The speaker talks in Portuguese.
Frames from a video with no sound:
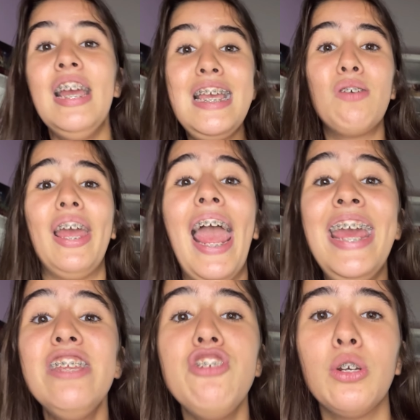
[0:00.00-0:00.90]
Isso aí é
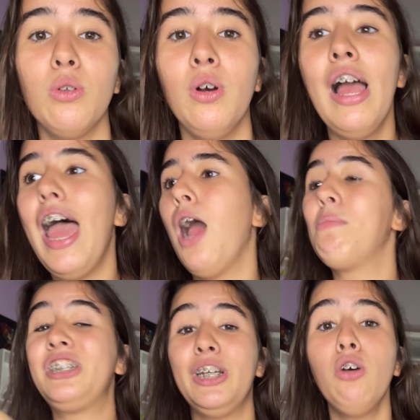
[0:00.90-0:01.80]
ridículo. É
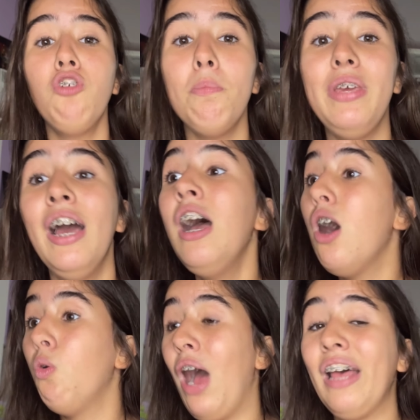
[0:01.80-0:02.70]
uma xenofobia,
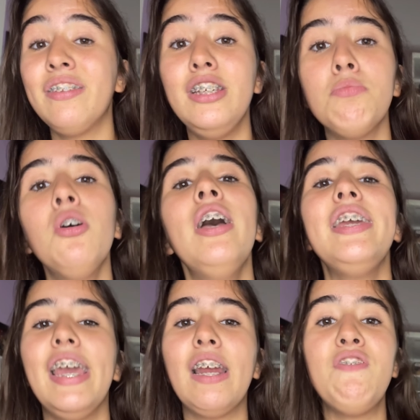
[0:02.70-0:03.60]
um racismo
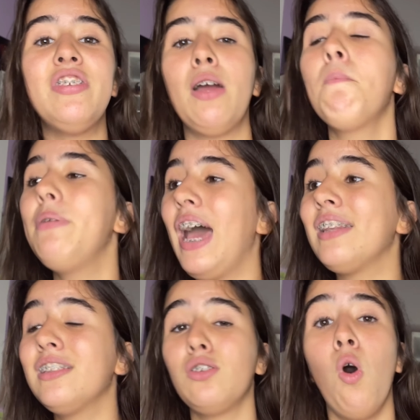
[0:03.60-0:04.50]
e ainda fizeram
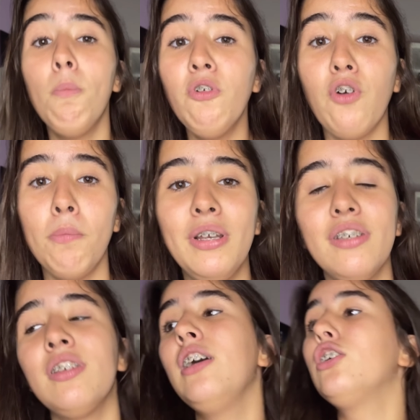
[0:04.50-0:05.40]
piadas
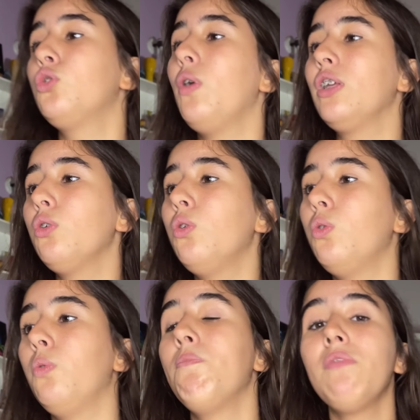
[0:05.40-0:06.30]
homofóbicas
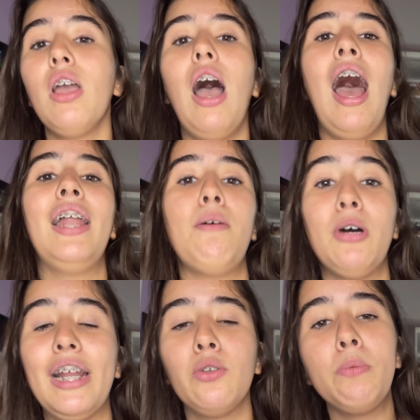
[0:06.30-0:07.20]
zoando a
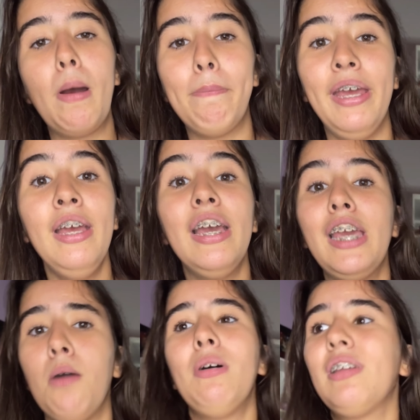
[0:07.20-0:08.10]
namorada do Mbappé, que
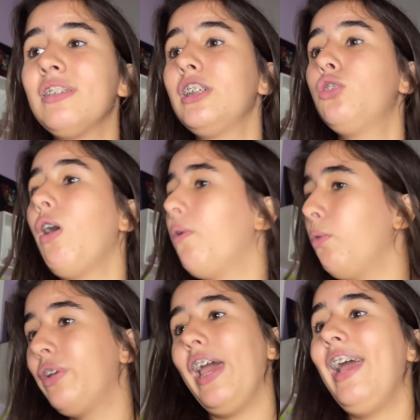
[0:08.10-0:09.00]
é uma transexual,
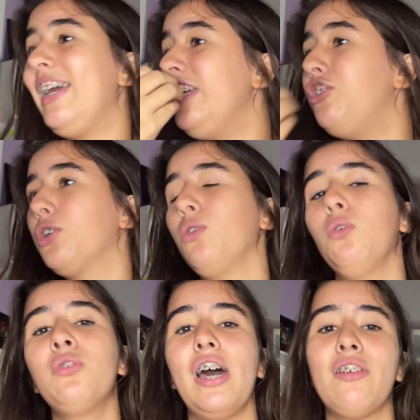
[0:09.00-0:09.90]
o que é ridículo.
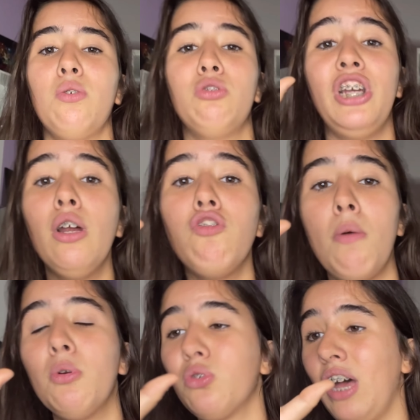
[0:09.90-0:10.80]
Os caras são
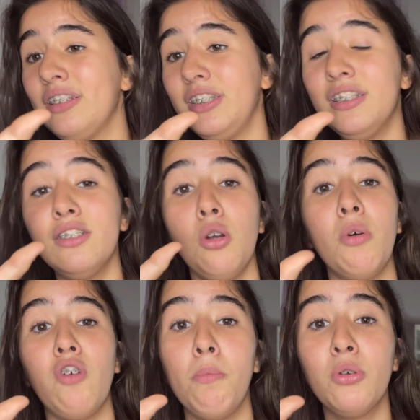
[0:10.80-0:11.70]
xenofóbicos, racistas e
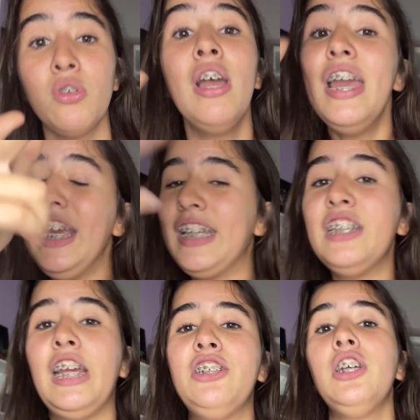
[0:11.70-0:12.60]
homofóbicos, e tem
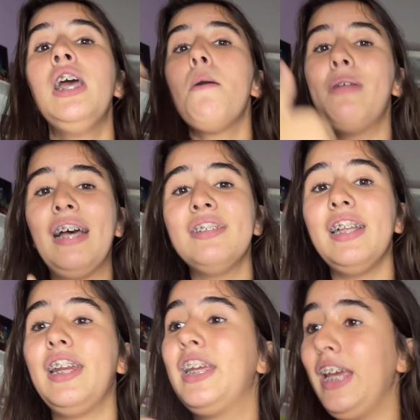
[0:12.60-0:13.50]
gente
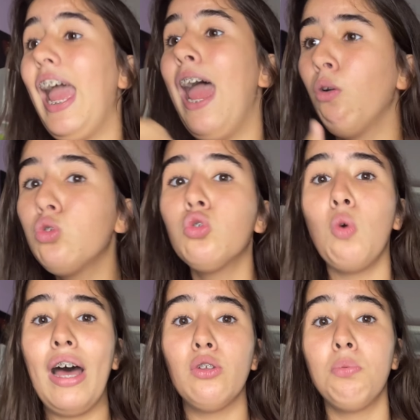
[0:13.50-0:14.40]
brasileira que é um dos
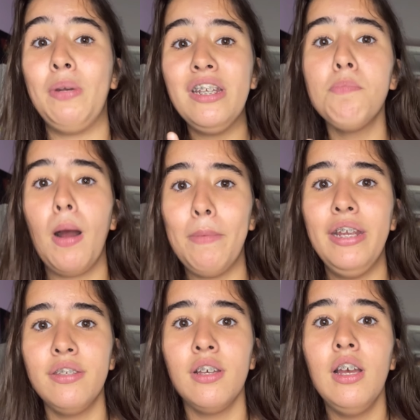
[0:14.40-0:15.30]
zoados
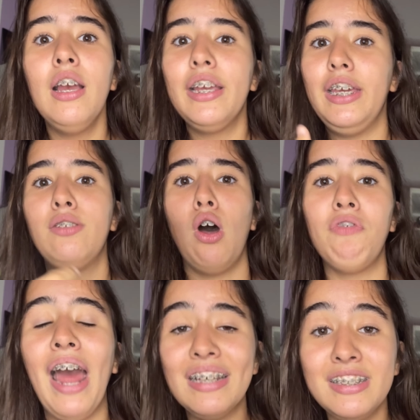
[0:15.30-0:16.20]
principalmente, que
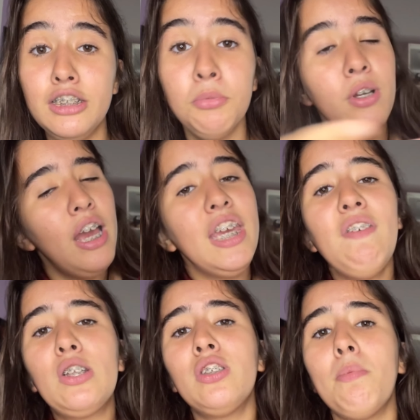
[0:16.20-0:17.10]
sofre racismo, que
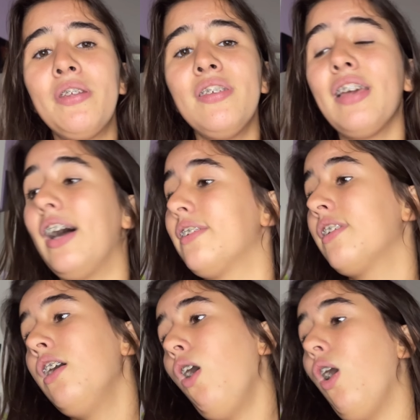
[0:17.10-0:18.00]
vai torcer pra esses caras.
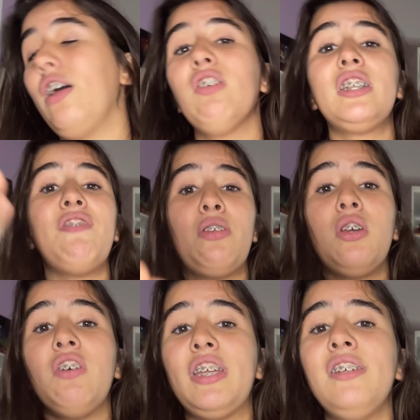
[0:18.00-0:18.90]
Olha, você faz o
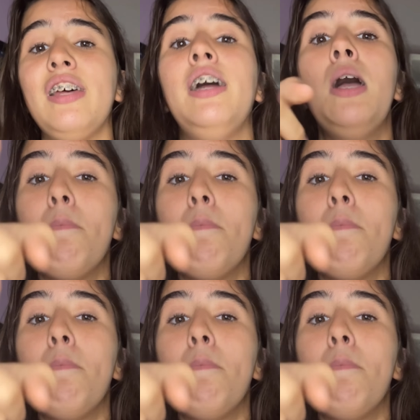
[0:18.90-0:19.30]
que você quiser,